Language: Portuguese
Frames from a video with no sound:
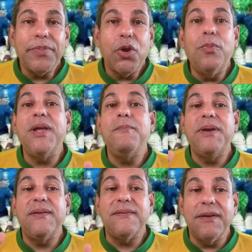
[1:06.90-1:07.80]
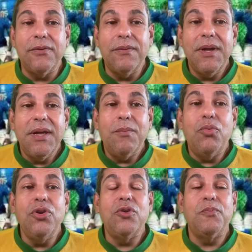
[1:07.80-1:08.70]
uma impressão
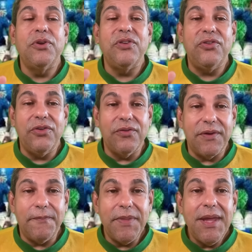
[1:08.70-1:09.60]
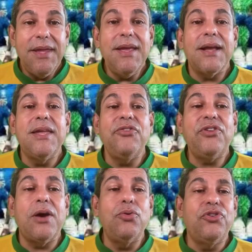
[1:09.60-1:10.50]
muito positiva. E aqui
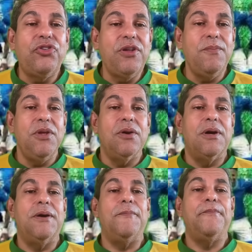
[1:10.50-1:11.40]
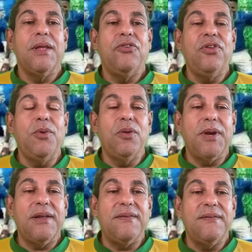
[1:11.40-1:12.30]
está o time, ó. Time do
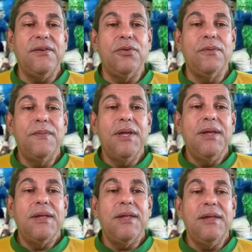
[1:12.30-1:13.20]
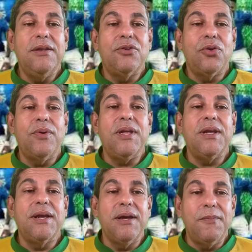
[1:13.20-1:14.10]
Brasil que entrou em
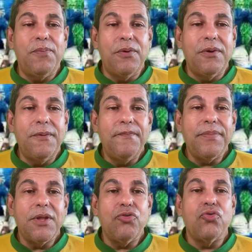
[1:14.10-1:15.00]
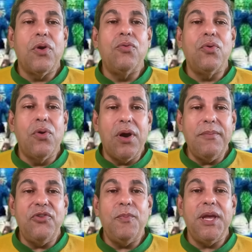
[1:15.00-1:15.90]
campo, João
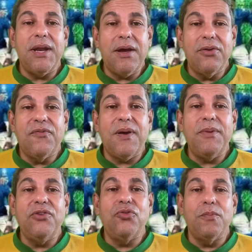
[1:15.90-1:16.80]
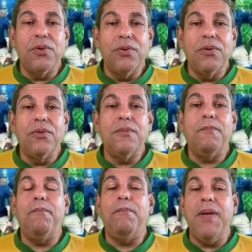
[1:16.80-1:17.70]
Gomes, Beraldo, Fabrício Bruno,
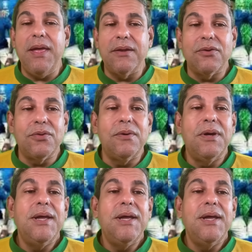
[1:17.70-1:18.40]
Bento,